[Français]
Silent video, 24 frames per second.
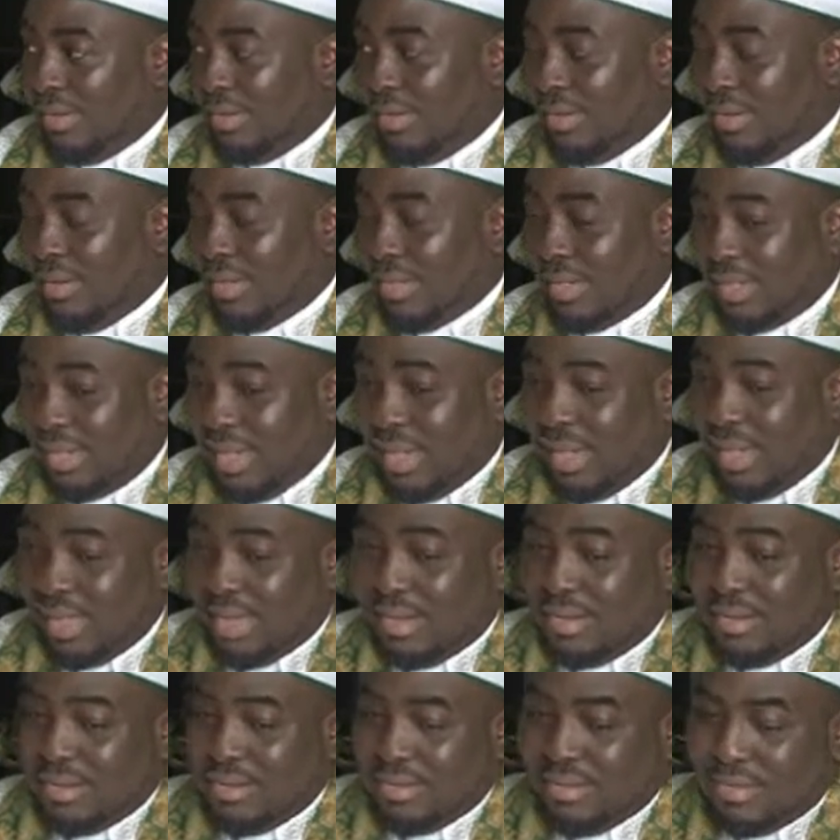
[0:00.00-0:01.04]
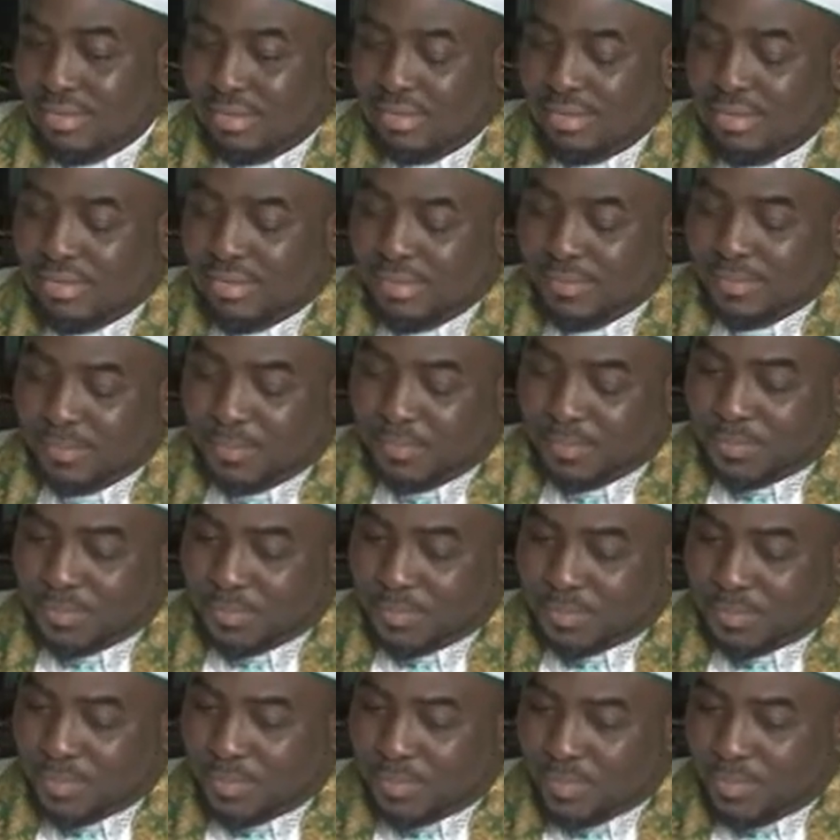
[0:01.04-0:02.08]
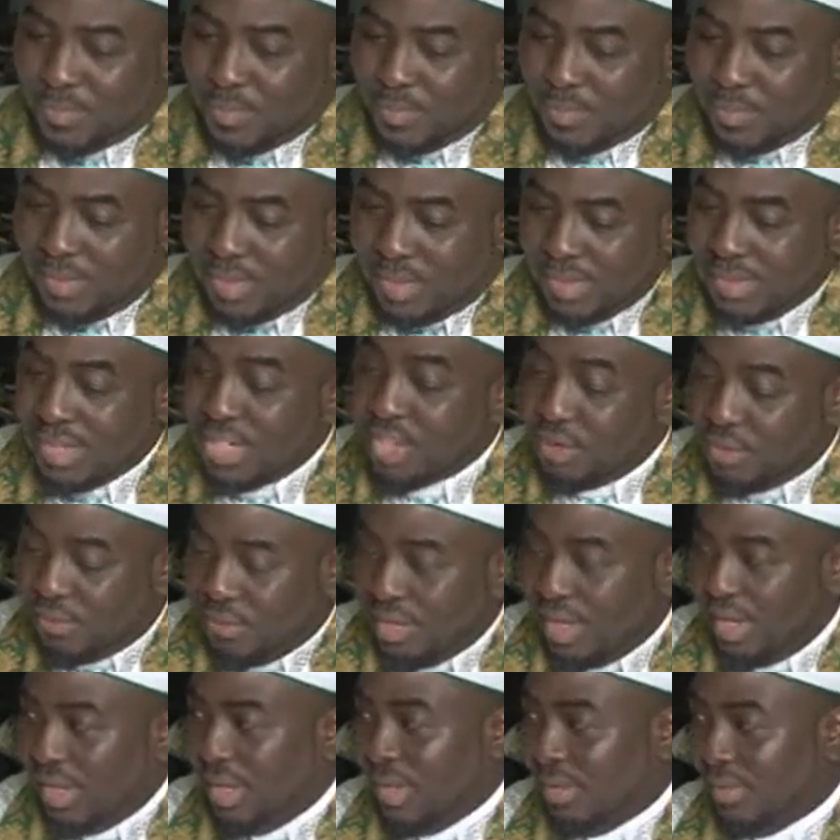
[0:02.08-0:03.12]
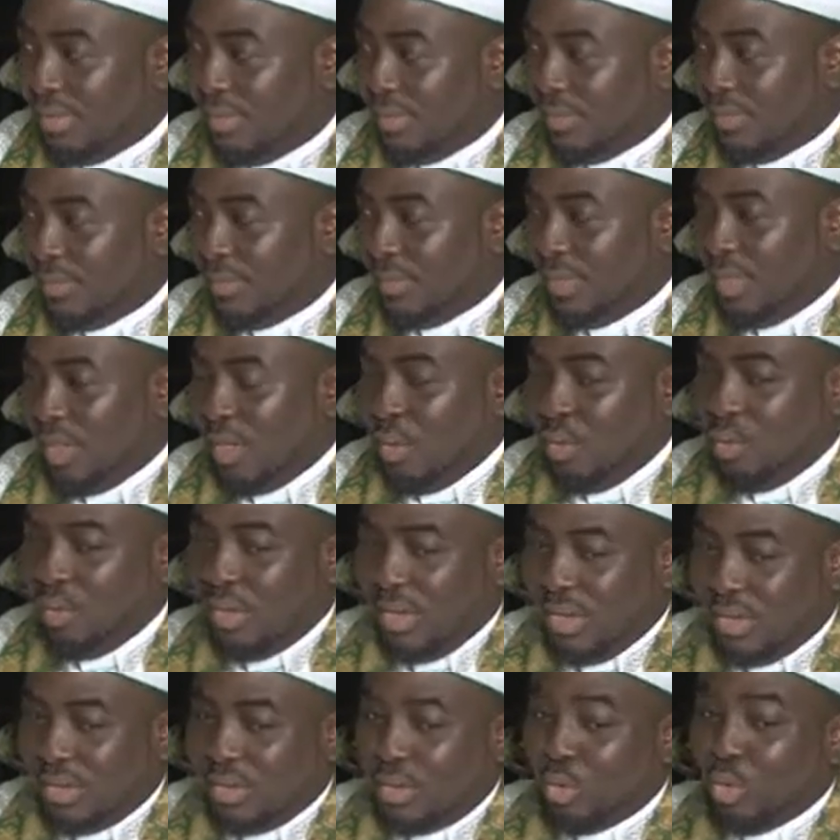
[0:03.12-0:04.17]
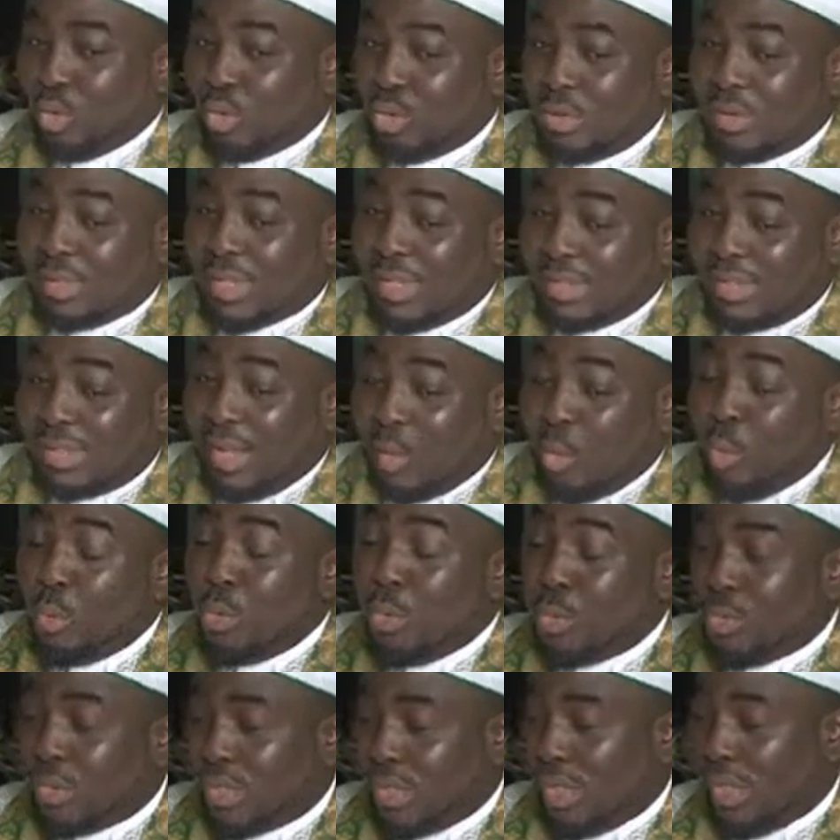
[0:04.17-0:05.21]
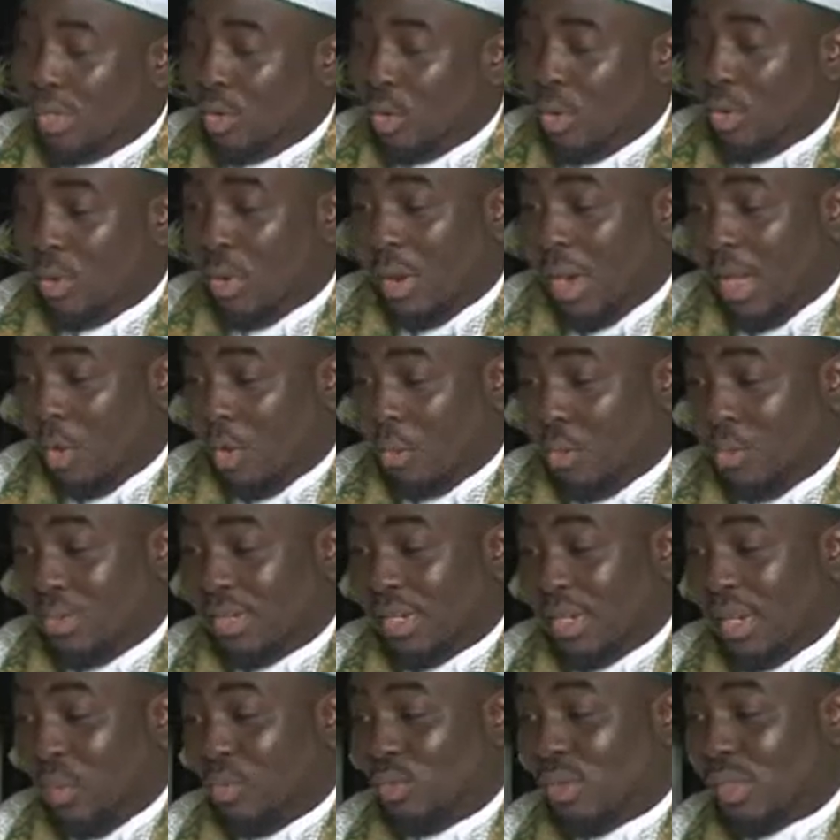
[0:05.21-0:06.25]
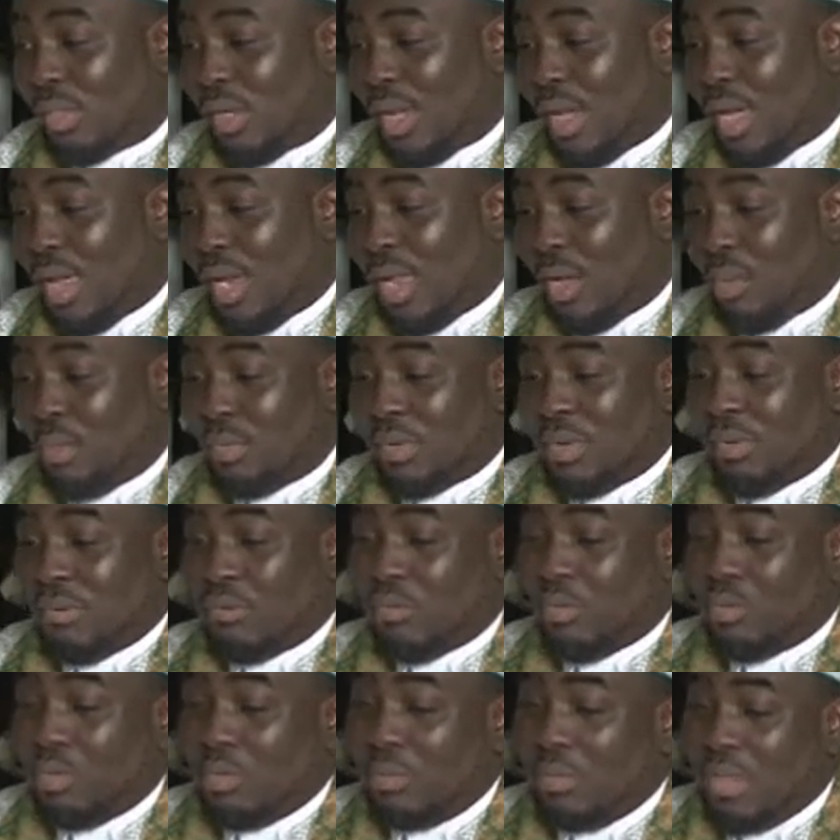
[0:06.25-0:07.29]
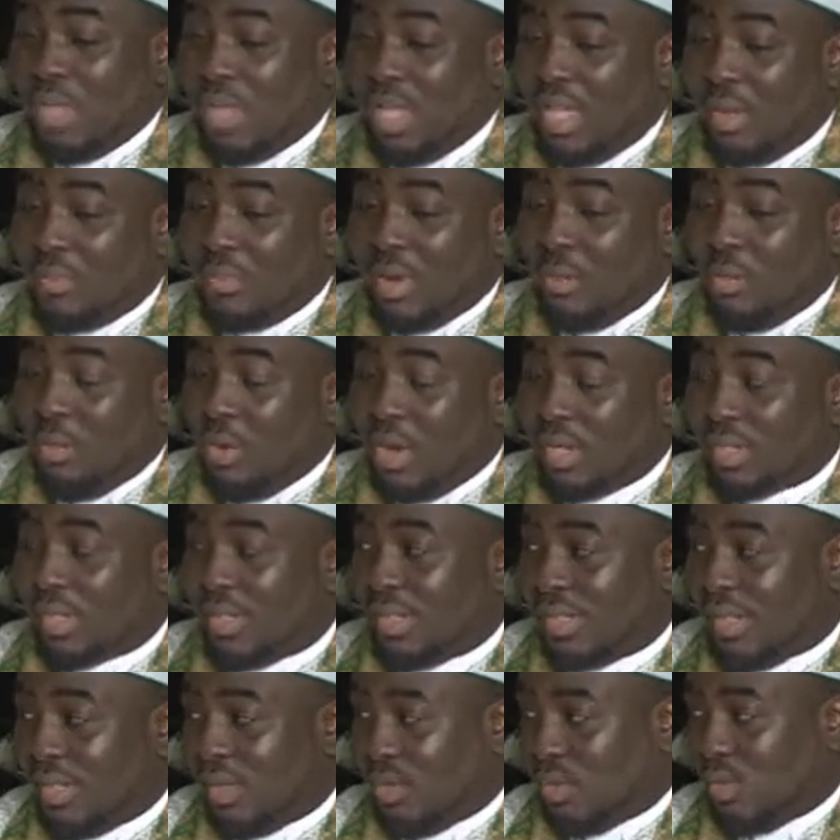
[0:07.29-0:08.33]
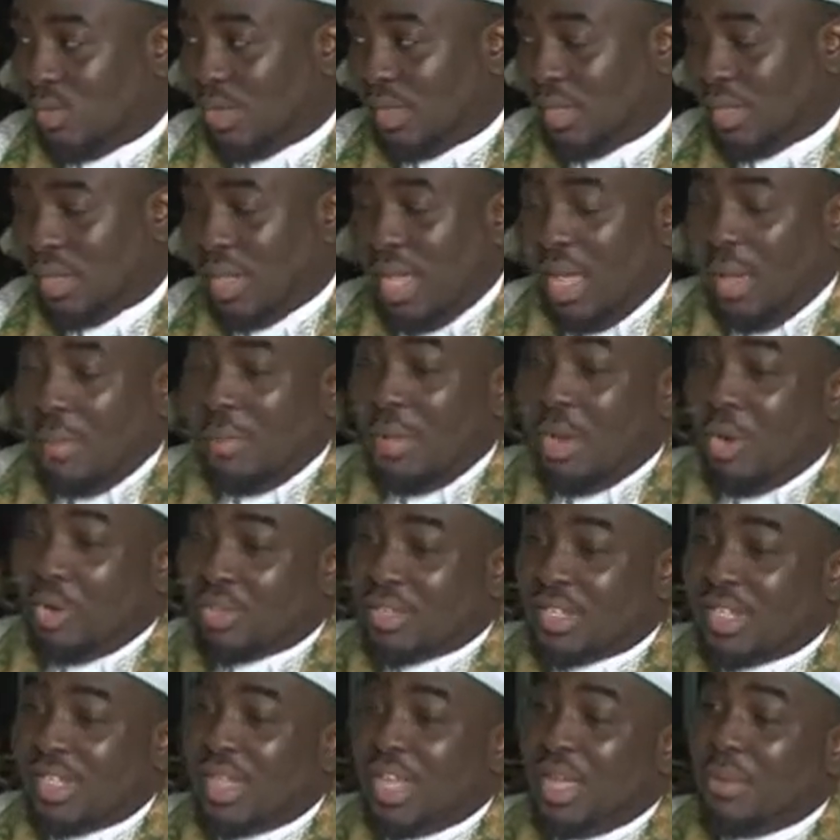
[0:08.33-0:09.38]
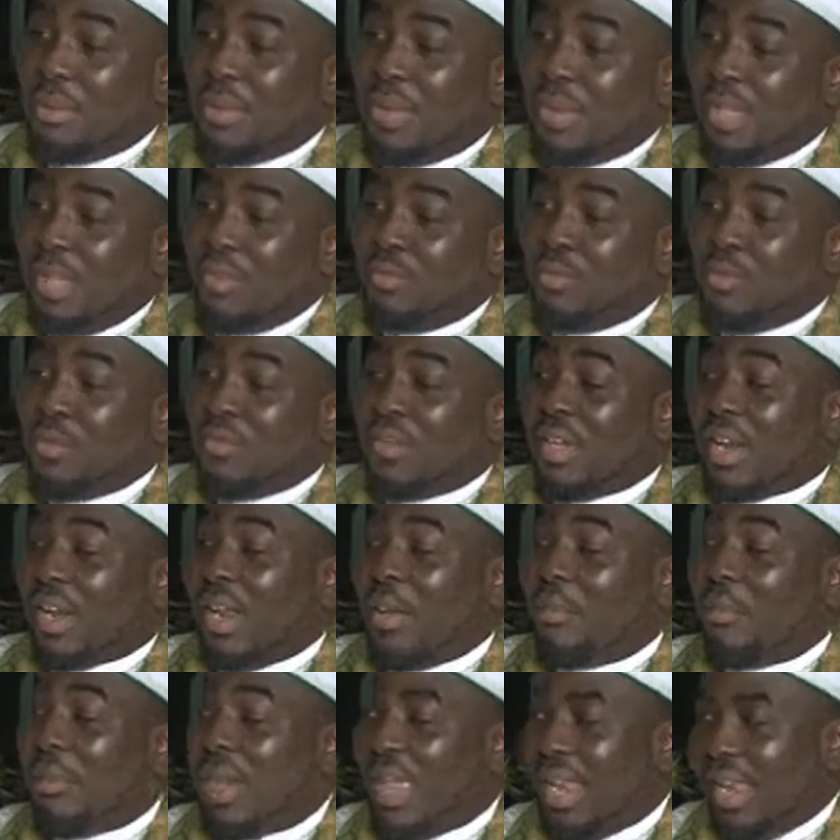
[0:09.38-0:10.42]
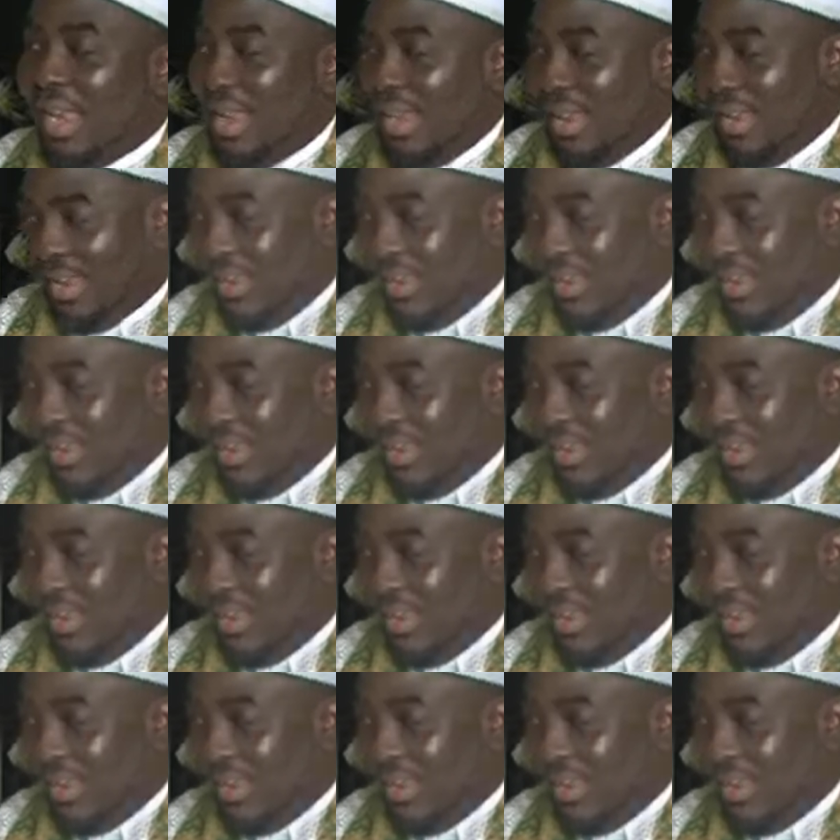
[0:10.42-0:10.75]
dans ces, euh, ces chefferies ou dans d'autres des communautés, comme la communauté Haoussa, la communauté Fulbe, Bamoise, et ainsi de suite. Mais lorsqu'il y a maintenant, il faut faire l'appel.